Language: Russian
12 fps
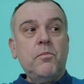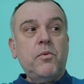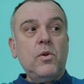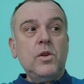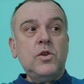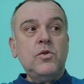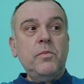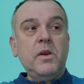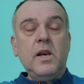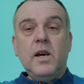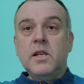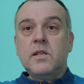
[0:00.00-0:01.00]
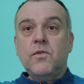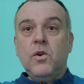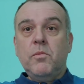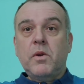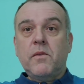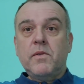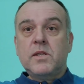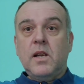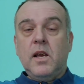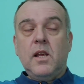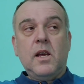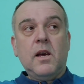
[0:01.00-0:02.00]
полностью меняет свое
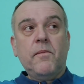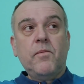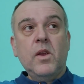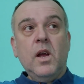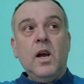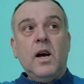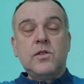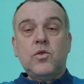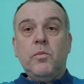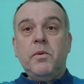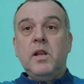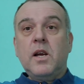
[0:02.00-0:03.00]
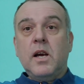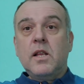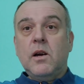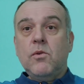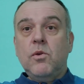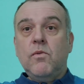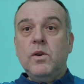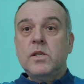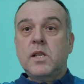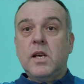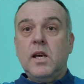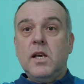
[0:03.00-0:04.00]
мировоззрение. Особенно, когда у него
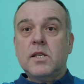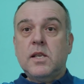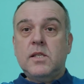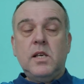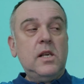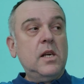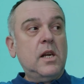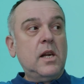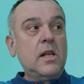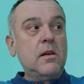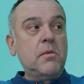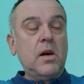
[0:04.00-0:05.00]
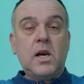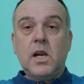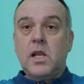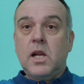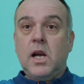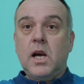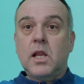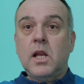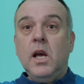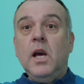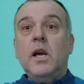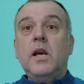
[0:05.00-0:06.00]
есть такие соседи рядом, как Эрдоган.
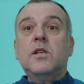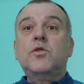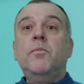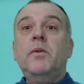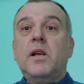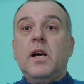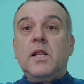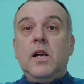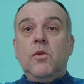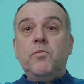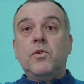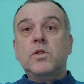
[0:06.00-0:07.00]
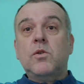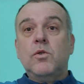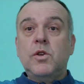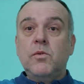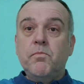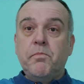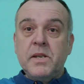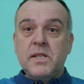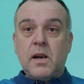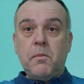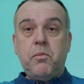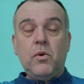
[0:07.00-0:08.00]
И особенно, когда он просто очень
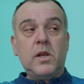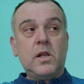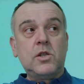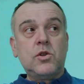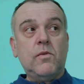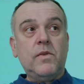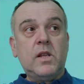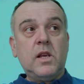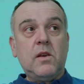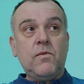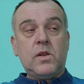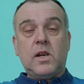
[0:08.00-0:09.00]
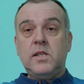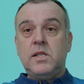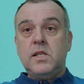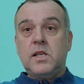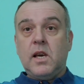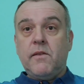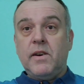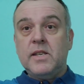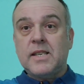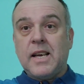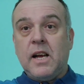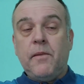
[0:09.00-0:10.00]
быстро понял, что вот эти вот российские
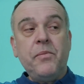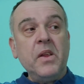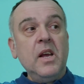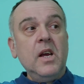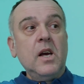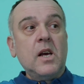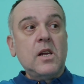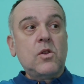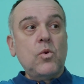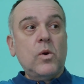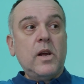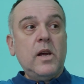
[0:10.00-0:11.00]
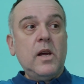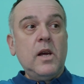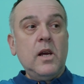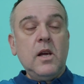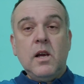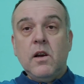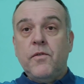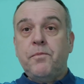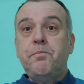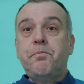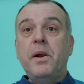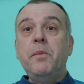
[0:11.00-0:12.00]
войска, которые
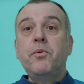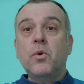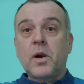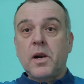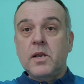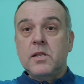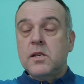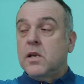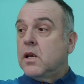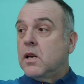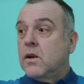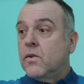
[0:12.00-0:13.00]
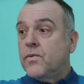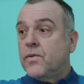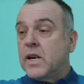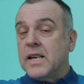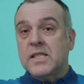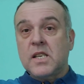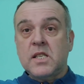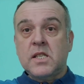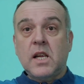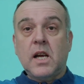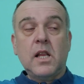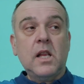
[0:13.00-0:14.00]
приперлись в
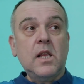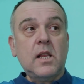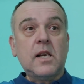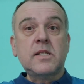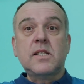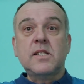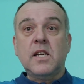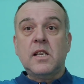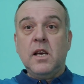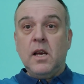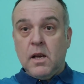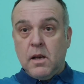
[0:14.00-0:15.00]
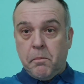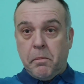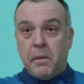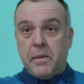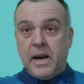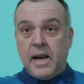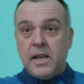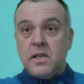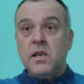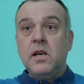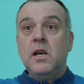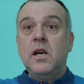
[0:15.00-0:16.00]
Казахстан, так сказать,
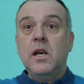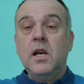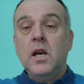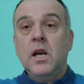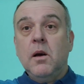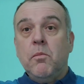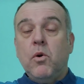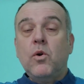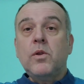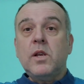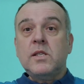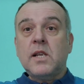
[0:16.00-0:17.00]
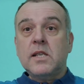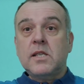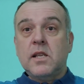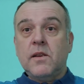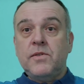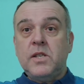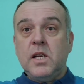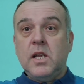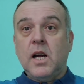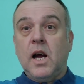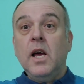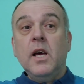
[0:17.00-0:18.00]
помогать, могут остаться
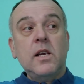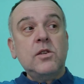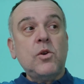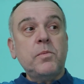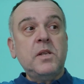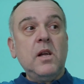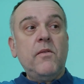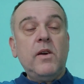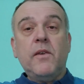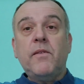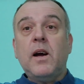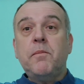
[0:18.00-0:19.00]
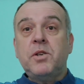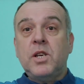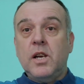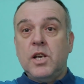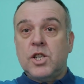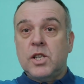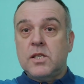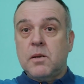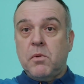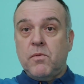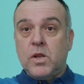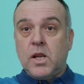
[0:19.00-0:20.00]
навсегда. И, собственно говоря, вообще лишить
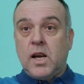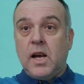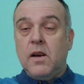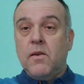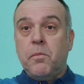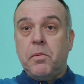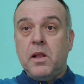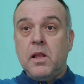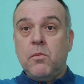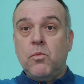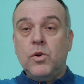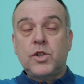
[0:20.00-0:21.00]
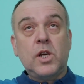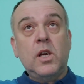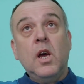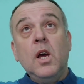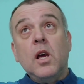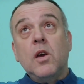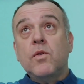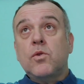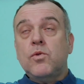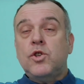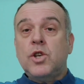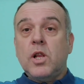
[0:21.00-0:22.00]
самого такого полномочий. И
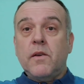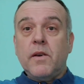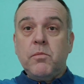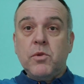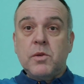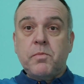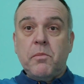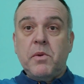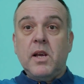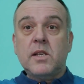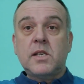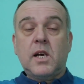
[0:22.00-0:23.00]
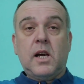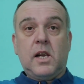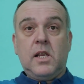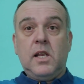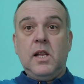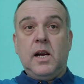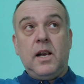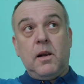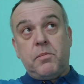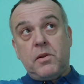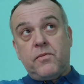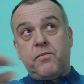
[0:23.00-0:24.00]
вот тут человек может поменяться
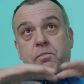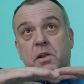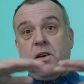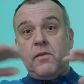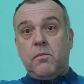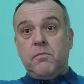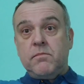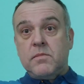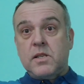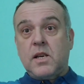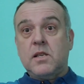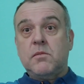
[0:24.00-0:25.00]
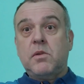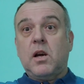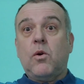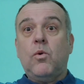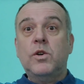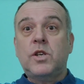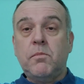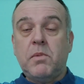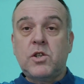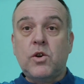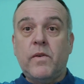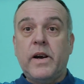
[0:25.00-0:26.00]
кардинально под вплывом, скажем так, очень
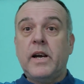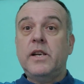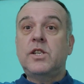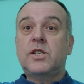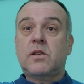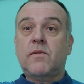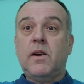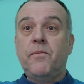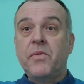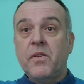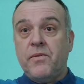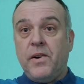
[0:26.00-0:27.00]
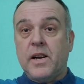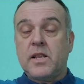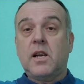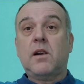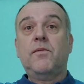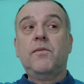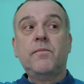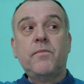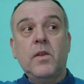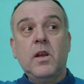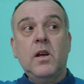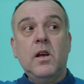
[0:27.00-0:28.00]
большого количества факторов.
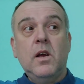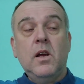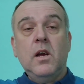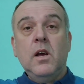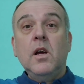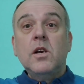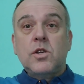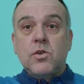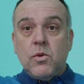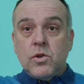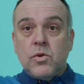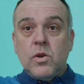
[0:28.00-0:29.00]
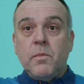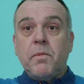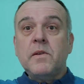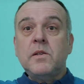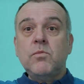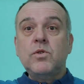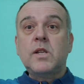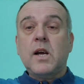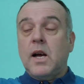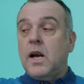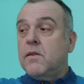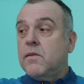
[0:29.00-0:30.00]
Что, судя по всему, с
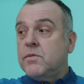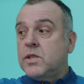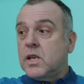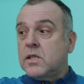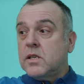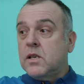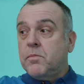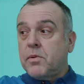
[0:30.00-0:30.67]
Такаевым сейчас и